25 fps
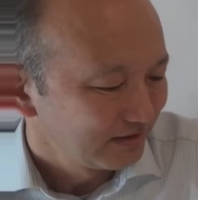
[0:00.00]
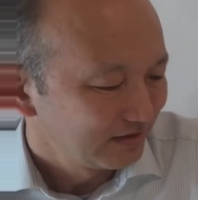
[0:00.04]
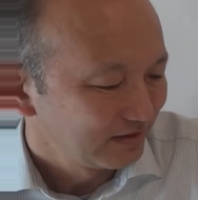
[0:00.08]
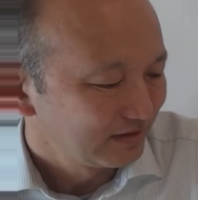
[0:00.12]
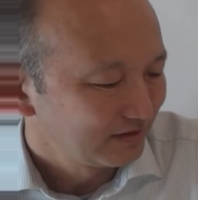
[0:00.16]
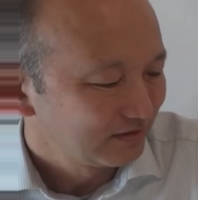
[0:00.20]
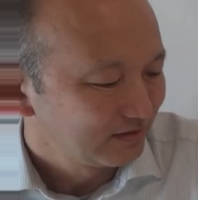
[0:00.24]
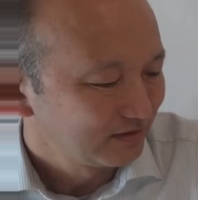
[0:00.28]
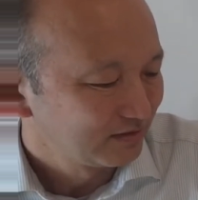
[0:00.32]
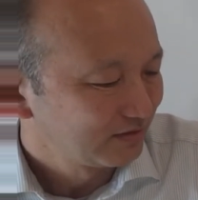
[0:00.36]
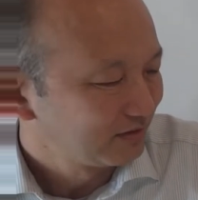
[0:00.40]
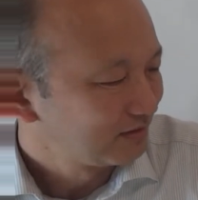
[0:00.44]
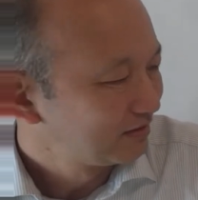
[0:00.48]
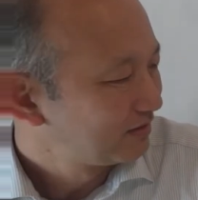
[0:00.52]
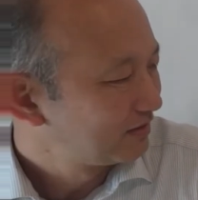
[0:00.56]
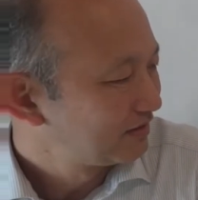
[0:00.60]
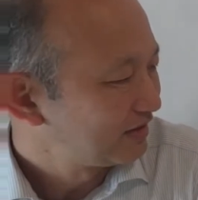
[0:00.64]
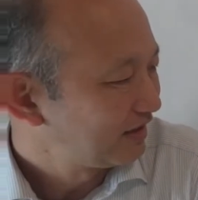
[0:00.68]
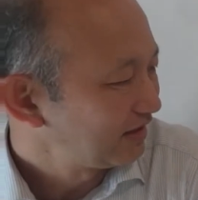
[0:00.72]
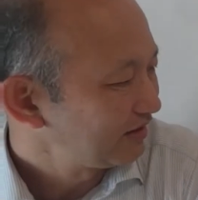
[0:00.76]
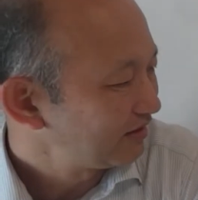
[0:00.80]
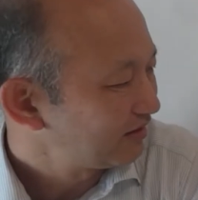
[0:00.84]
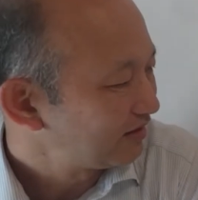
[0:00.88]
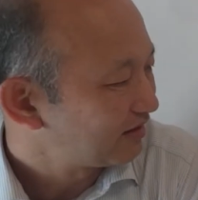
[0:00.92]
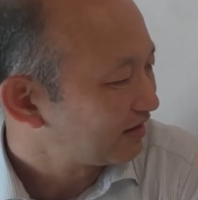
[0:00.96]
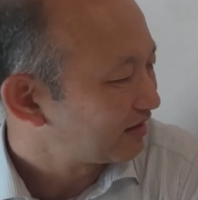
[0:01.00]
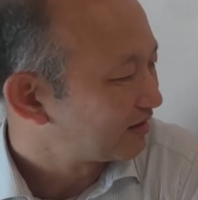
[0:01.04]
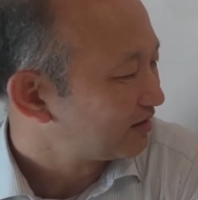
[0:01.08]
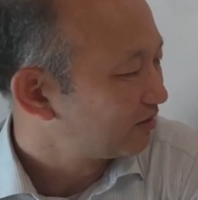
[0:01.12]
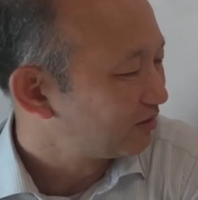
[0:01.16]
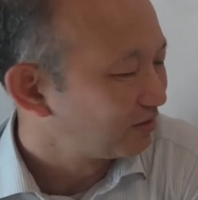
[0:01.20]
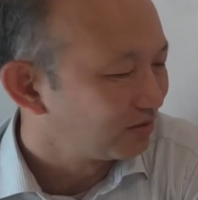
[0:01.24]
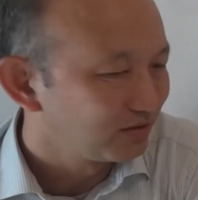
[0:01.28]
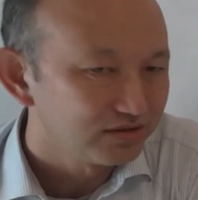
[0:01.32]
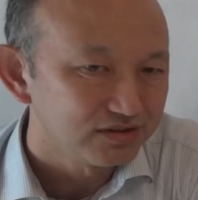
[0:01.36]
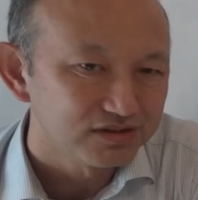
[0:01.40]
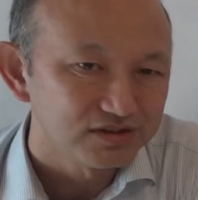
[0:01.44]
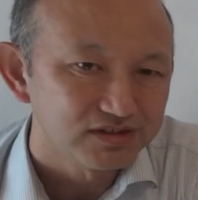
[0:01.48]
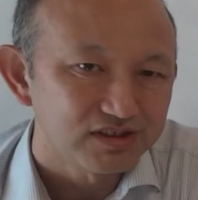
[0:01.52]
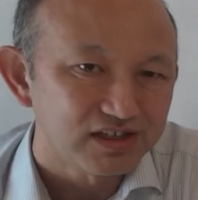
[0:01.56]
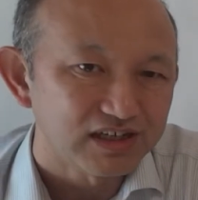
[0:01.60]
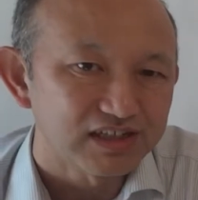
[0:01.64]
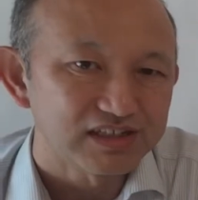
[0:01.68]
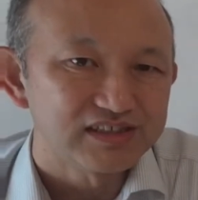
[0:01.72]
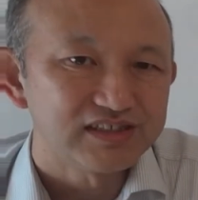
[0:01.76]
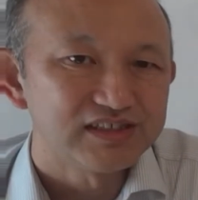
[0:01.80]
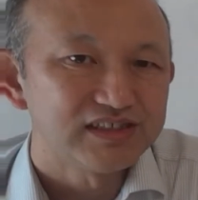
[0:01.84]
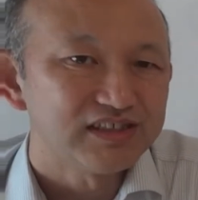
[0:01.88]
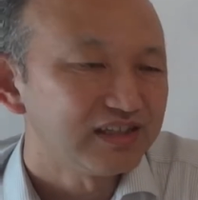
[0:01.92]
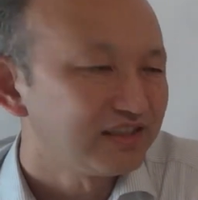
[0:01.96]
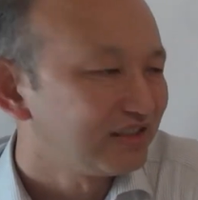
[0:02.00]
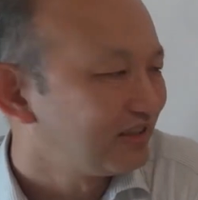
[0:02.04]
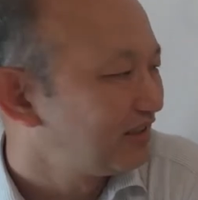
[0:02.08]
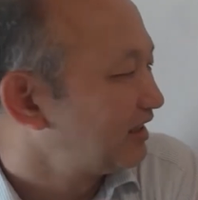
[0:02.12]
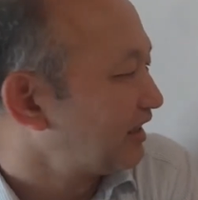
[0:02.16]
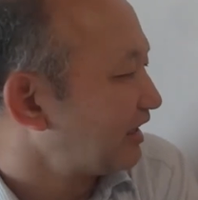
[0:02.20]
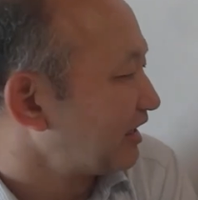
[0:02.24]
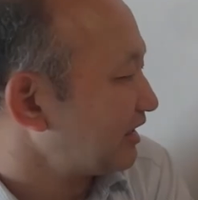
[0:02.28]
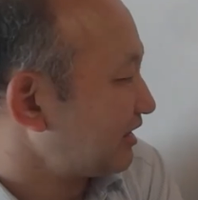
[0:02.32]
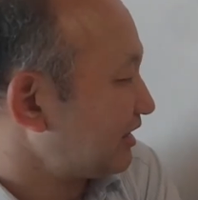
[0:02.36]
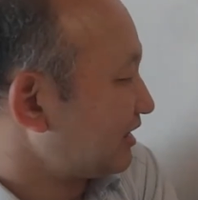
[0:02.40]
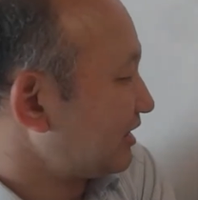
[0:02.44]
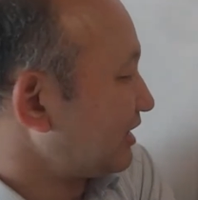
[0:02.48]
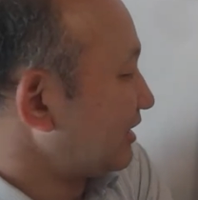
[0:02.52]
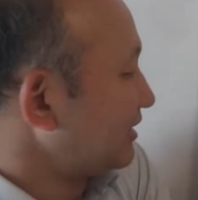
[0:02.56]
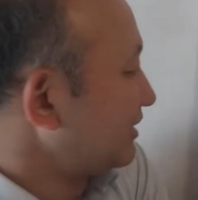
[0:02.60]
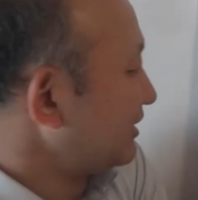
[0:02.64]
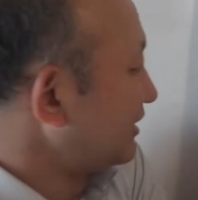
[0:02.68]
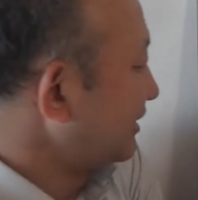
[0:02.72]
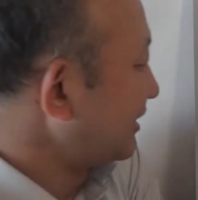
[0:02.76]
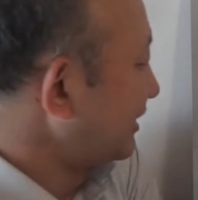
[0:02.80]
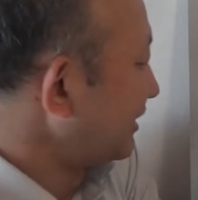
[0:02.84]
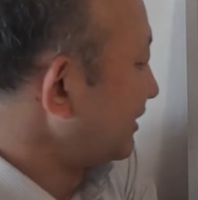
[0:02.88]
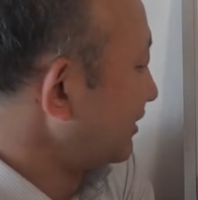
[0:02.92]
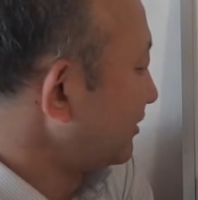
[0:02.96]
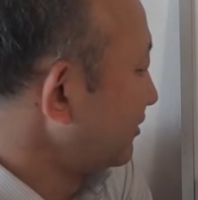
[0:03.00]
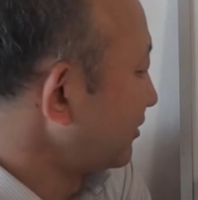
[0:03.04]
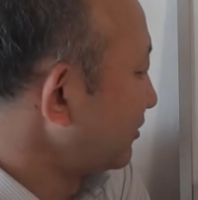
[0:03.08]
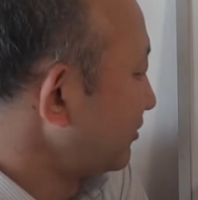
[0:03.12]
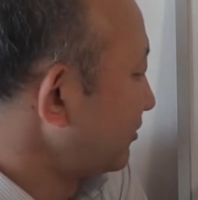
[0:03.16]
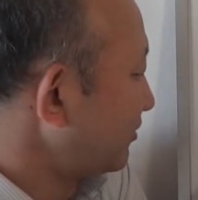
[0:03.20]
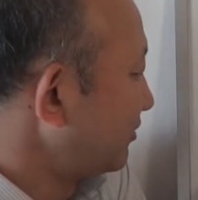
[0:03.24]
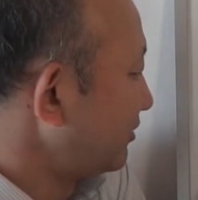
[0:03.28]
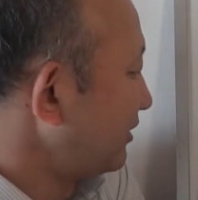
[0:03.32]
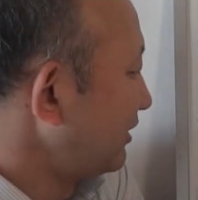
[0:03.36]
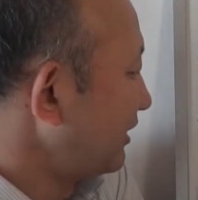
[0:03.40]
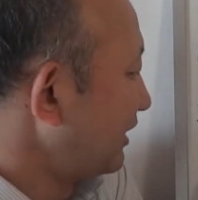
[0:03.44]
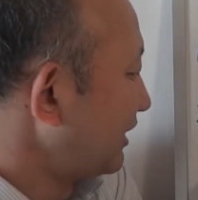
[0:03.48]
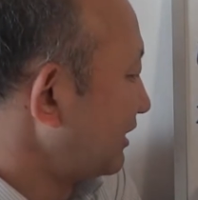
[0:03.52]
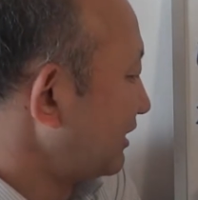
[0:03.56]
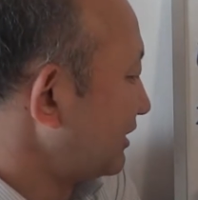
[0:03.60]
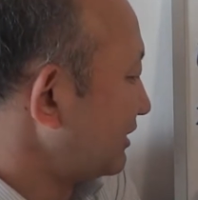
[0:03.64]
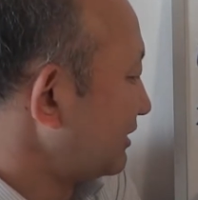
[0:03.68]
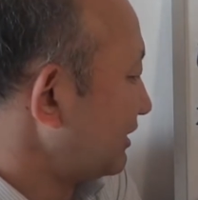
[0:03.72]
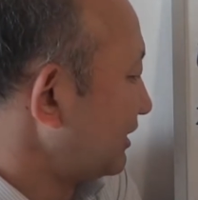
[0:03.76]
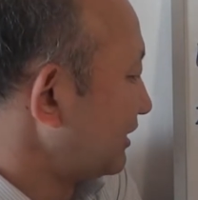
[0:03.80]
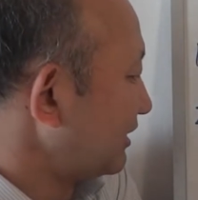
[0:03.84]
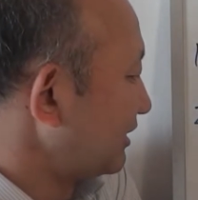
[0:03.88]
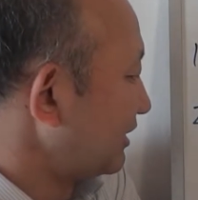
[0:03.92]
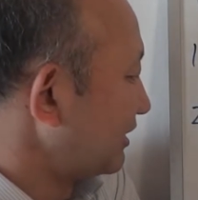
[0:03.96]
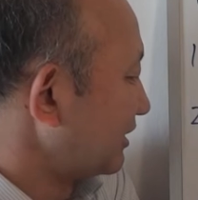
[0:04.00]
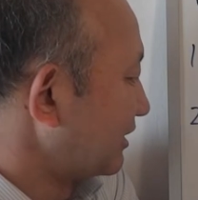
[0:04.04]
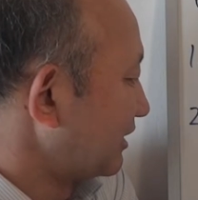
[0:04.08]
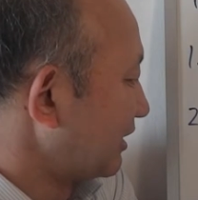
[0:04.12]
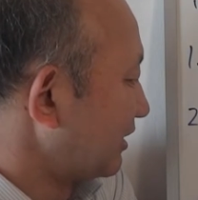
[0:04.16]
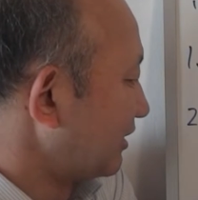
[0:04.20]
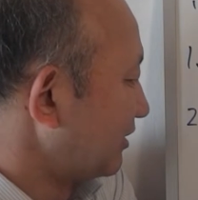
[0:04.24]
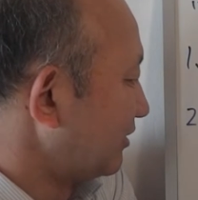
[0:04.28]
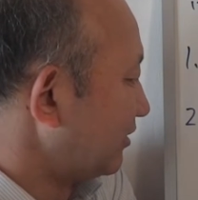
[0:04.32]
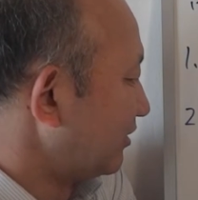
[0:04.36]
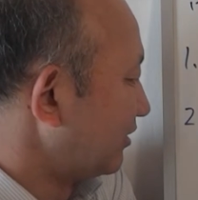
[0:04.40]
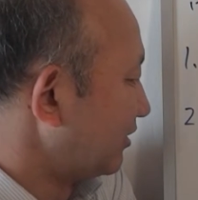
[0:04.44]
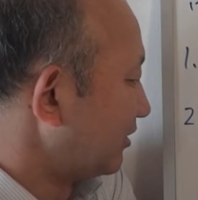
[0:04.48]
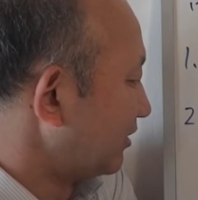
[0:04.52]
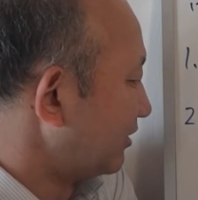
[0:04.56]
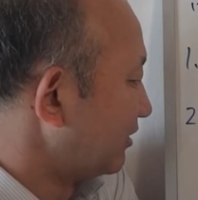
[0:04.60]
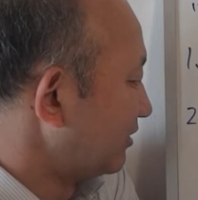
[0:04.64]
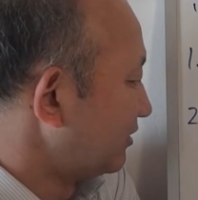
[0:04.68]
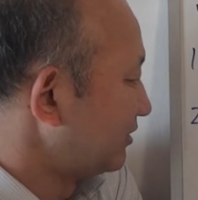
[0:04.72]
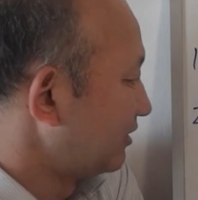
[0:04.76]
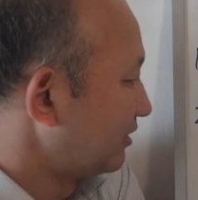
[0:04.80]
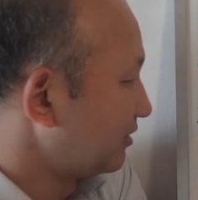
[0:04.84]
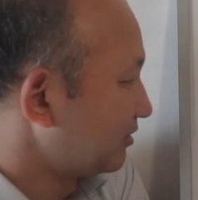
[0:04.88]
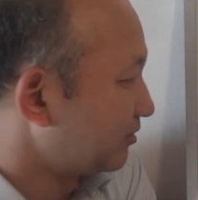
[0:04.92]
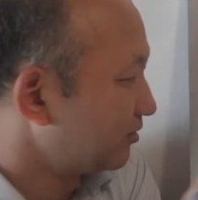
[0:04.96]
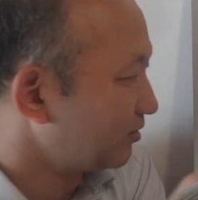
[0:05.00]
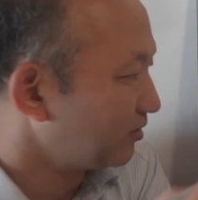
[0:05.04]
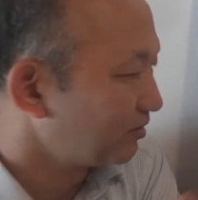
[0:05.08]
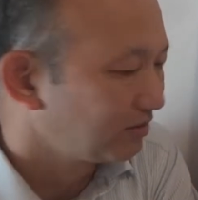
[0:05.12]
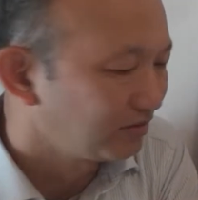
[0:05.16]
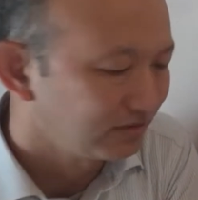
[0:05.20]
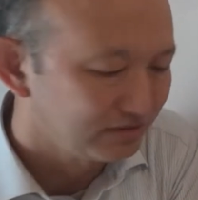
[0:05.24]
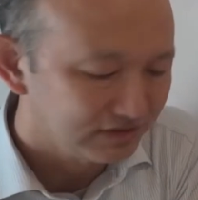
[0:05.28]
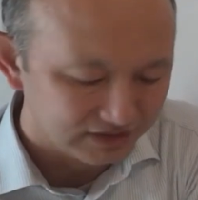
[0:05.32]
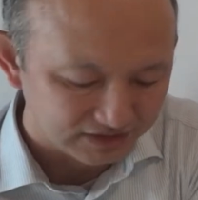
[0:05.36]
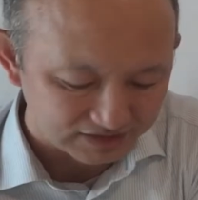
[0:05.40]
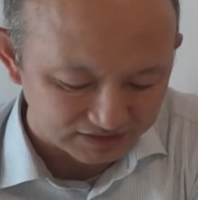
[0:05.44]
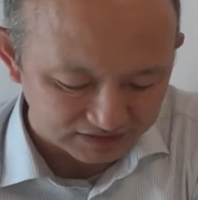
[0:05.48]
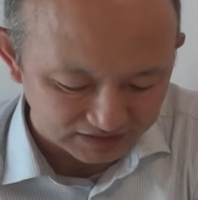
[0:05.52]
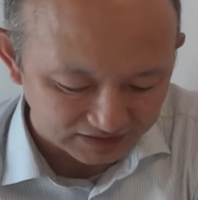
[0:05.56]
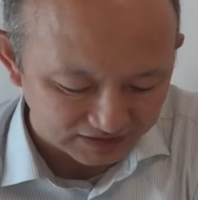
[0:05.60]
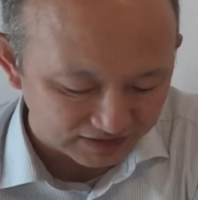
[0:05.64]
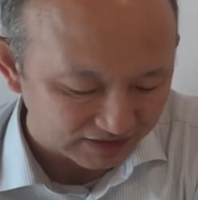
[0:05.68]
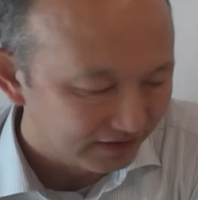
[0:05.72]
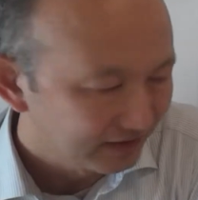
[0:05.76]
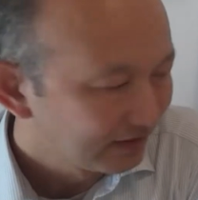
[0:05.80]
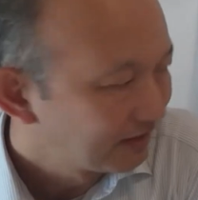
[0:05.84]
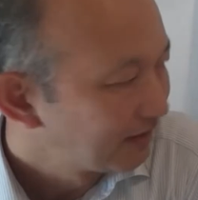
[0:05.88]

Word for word: えっと、1968年にあった事件で、ちょっと古い話なんですけれど、でこの当時ですね、